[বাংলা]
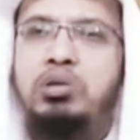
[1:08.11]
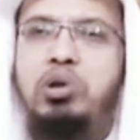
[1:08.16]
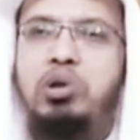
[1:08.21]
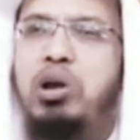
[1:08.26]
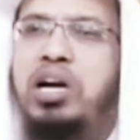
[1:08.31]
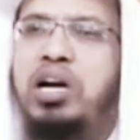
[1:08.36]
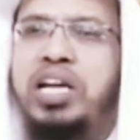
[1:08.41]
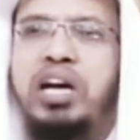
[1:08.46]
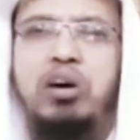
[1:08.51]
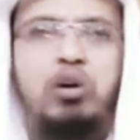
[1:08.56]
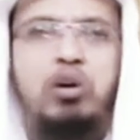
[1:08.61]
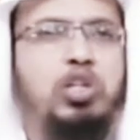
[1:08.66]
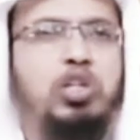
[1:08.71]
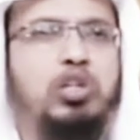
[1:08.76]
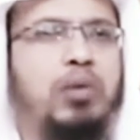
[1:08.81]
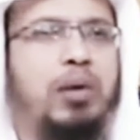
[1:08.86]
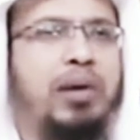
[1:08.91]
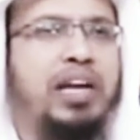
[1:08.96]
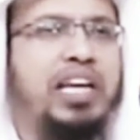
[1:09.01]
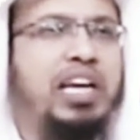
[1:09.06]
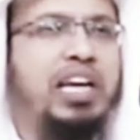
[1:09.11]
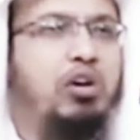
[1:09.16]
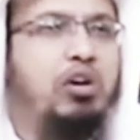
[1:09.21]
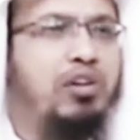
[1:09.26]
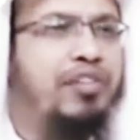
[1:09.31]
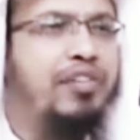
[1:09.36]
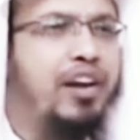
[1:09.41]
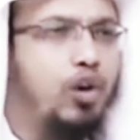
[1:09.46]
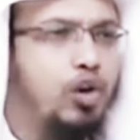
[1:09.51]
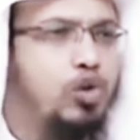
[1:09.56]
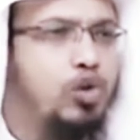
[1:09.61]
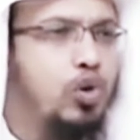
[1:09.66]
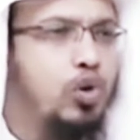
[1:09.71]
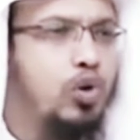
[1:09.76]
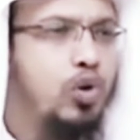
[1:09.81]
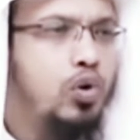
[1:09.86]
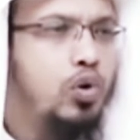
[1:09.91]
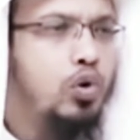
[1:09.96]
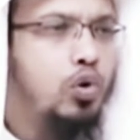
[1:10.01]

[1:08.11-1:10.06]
টয়লেটে অনেক সময় আমরা কি করে ফেলি অজু